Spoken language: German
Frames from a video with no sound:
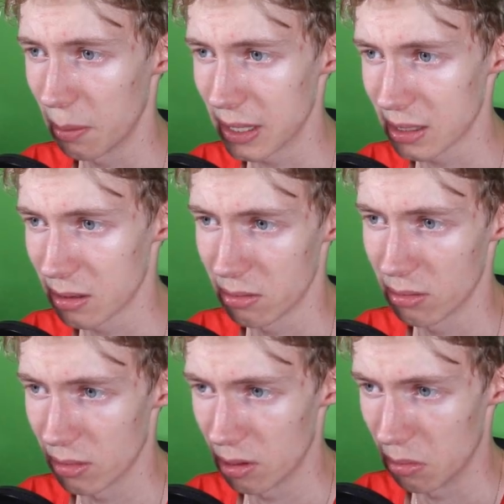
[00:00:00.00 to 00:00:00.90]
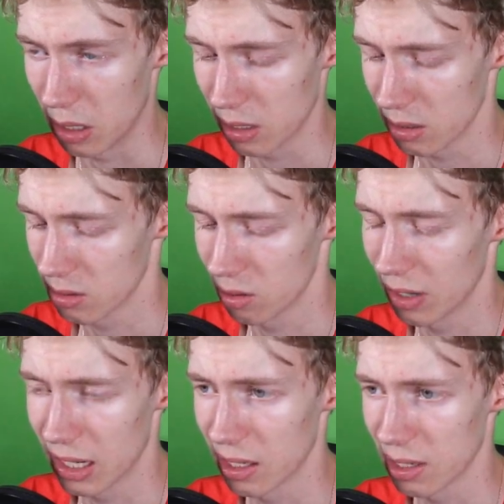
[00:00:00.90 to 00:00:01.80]
der besten Mangas, die ich
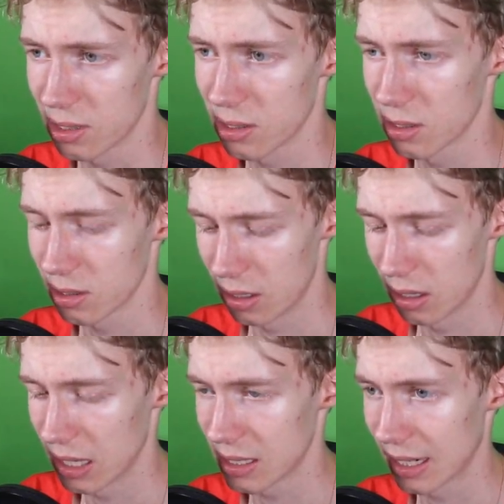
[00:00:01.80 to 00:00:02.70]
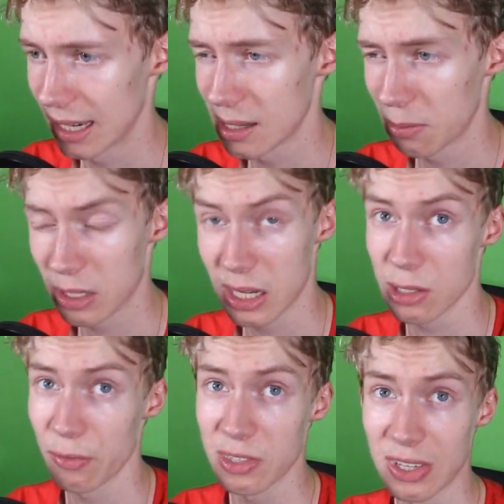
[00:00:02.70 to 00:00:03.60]
wirklich jetzt in letzter Zeit gelesen habe. Und der ist
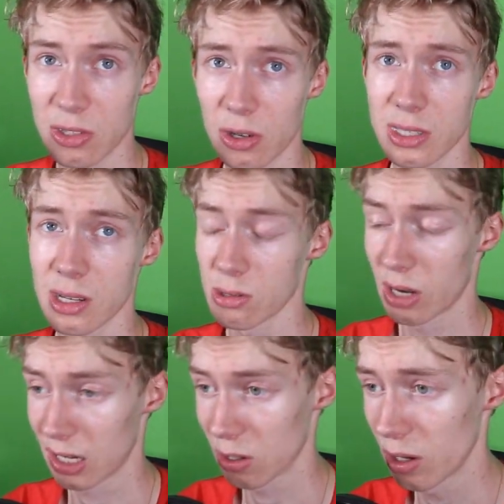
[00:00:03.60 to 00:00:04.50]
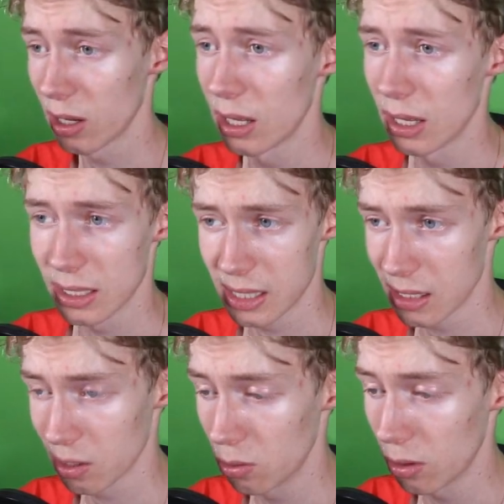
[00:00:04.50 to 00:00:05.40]
auch von 2019, also recht neu. Sehr,
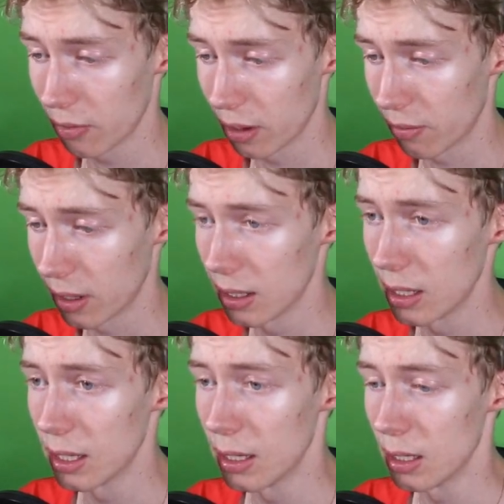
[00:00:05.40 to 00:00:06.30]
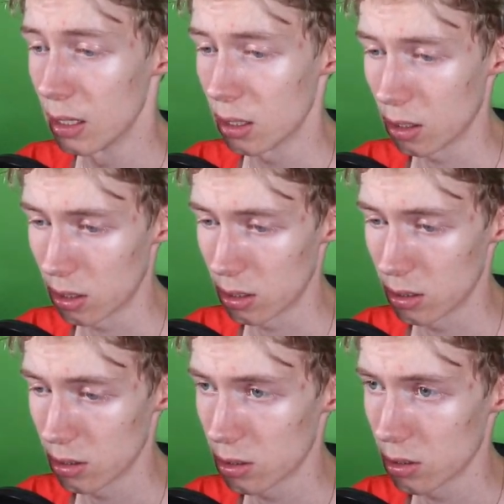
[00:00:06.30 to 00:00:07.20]
sehr cool auf jeden Fall.
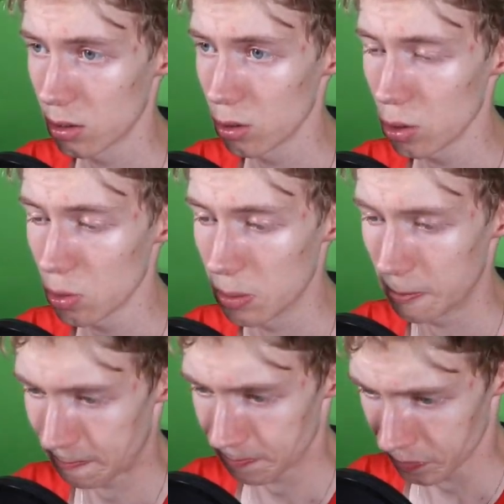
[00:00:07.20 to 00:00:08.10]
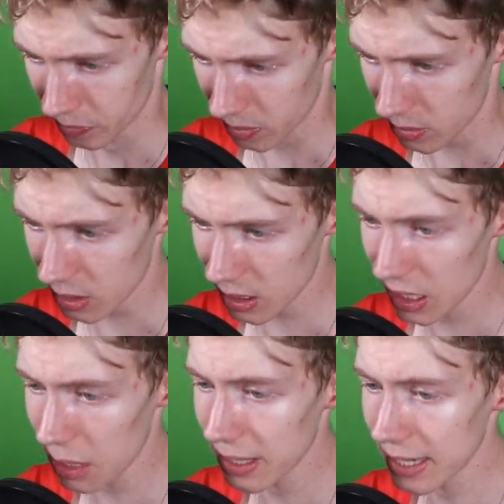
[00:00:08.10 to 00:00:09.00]
Und jo,
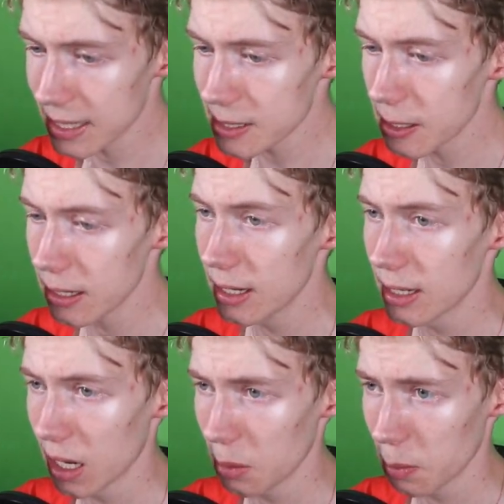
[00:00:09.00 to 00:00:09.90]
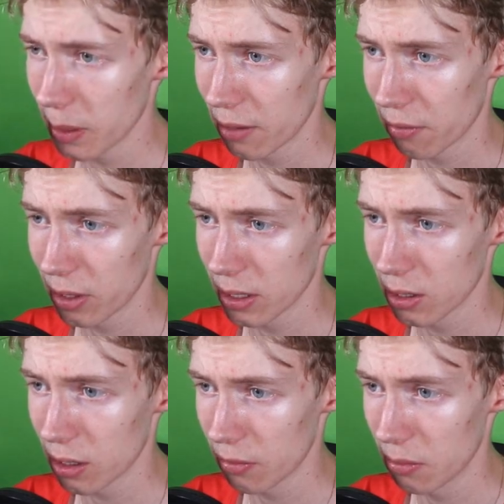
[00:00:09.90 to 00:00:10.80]
den habe ich gelesen. Dann habe ich mich meiner Freundin
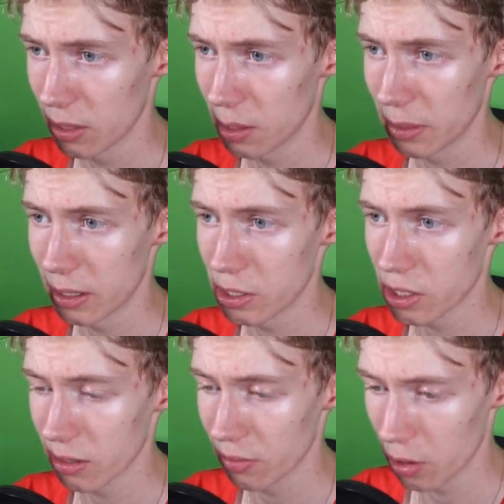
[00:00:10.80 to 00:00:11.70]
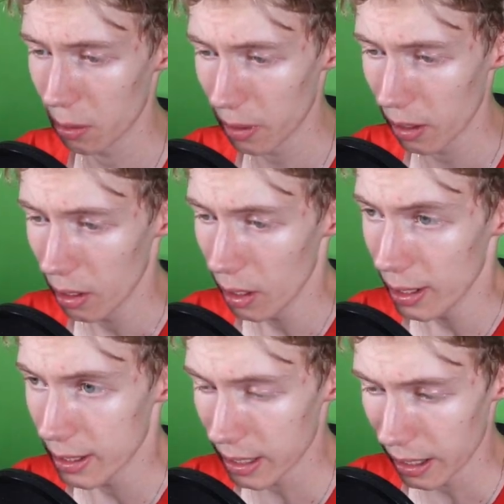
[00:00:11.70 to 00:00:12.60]
getroffen, meiner Managerin, wie auch immer.
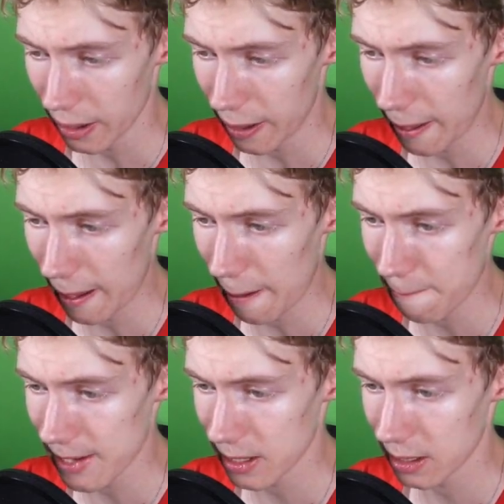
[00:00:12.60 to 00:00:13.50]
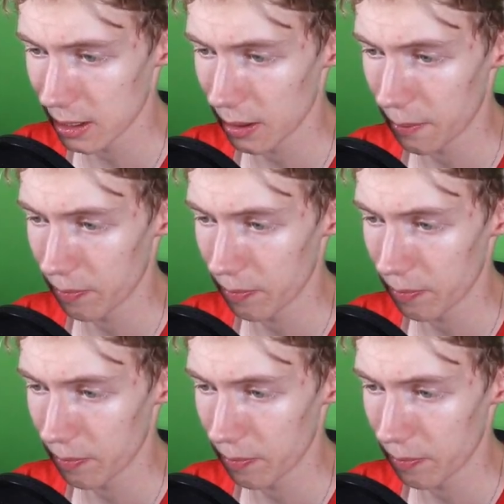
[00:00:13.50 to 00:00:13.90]
Dann äh, habe ich